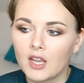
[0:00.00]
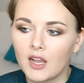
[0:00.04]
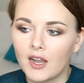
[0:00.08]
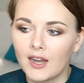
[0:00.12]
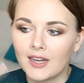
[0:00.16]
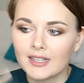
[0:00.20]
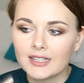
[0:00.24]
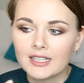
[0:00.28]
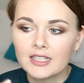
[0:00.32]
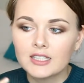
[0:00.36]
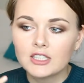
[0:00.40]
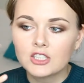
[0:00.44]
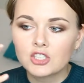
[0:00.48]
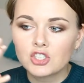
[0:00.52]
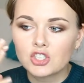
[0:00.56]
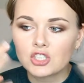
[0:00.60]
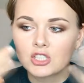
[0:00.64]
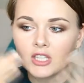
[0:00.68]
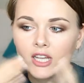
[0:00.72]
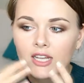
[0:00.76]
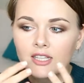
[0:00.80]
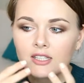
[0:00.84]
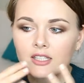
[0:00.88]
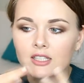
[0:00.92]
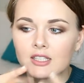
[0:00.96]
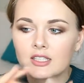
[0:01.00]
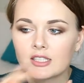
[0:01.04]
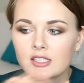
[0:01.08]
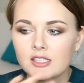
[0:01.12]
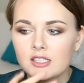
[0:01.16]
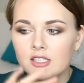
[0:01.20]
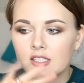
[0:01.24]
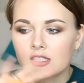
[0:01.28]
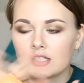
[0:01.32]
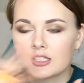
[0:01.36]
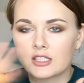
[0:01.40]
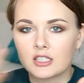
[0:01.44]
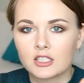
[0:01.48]
а она начинает
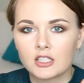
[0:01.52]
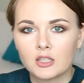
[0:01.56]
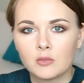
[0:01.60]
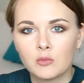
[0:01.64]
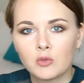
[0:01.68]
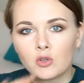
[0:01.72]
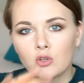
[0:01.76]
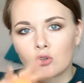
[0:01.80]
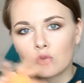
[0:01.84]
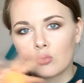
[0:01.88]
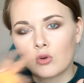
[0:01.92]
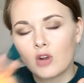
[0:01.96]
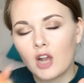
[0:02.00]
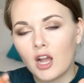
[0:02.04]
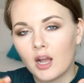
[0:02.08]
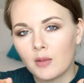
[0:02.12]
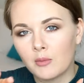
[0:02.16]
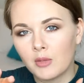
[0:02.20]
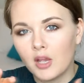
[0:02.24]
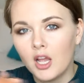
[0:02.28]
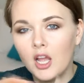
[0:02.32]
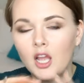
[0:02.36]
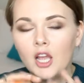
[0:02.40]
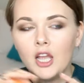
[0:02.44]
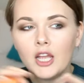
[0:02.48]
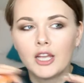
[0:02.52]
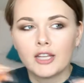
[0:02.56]
наноситься такими кругами.